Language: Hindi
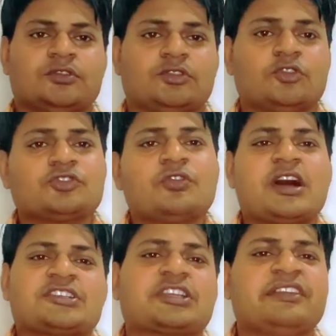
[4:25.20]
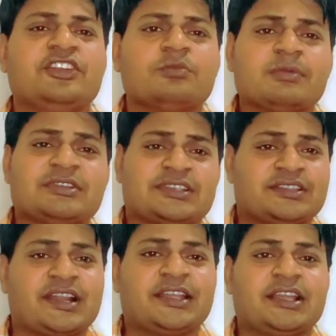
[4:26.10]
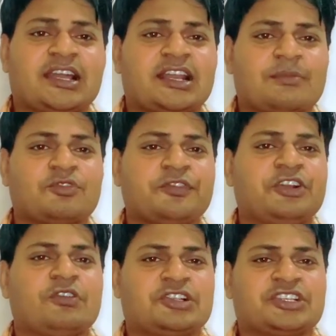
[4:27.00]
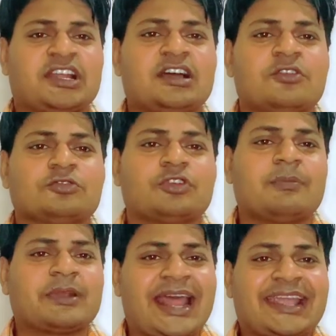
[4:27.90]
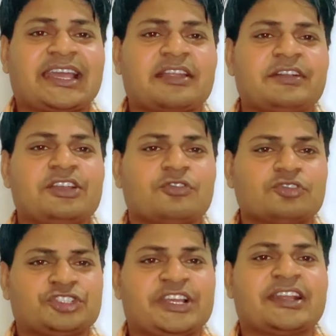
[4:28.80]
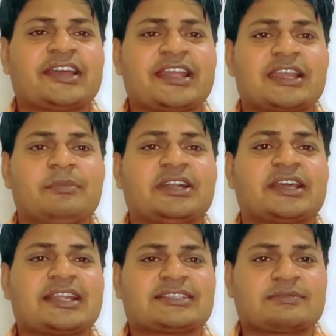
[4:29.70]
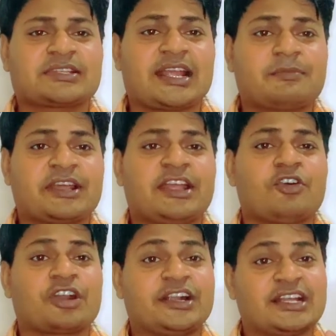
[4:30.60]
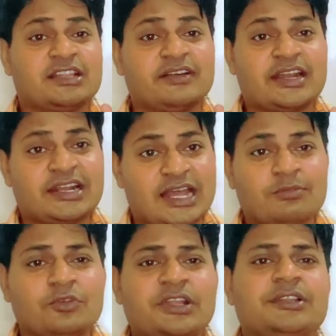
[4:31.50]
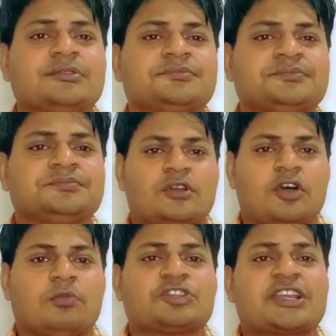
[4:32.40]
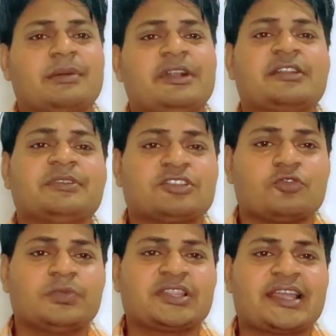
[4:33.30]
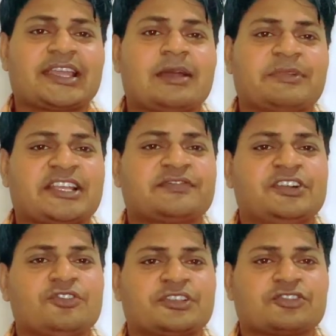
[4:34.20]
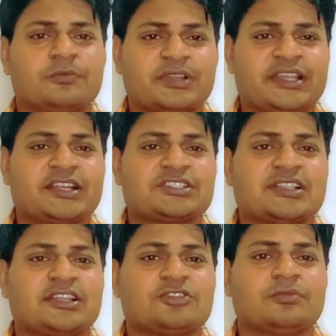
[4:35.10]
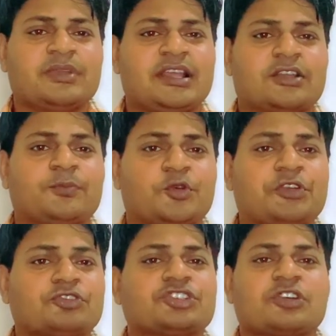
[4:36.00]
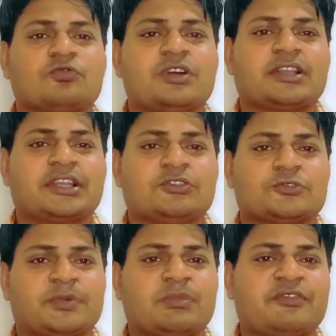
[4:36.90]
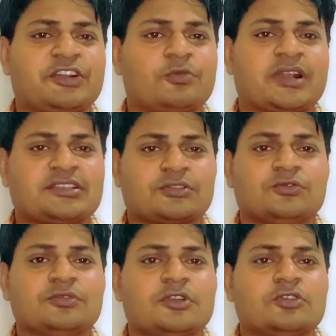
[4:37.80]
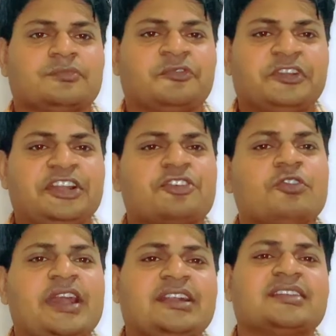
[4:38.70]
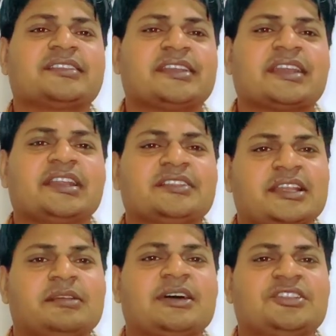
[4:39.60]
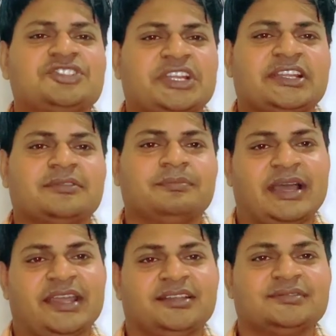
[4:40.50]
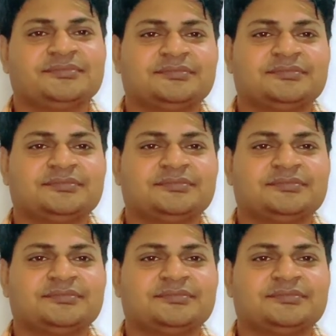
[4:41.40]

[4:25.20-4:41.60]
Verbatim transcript: तो दोस्तों आज की वीडियो में बस इतना ही अगर आपको वीडियो अच्छा लगा हो तो आप लाइक करें वीडियो को शेयर करें कमेंट करें सब्सक्राइब करें और घंटा दबाना ना भूलें और मुझे कमेंट में ज़रूर बताएं कि आप नेक्स्ट वीडियो किसके ऊपर देखना चाहते हैं तो मैं पूरी कोशिश करूँगा कि उस पर मैं वीडियो बना सकूँ वीडियो को एंड तक देखने के लिए धन्यवाद चलिए बाय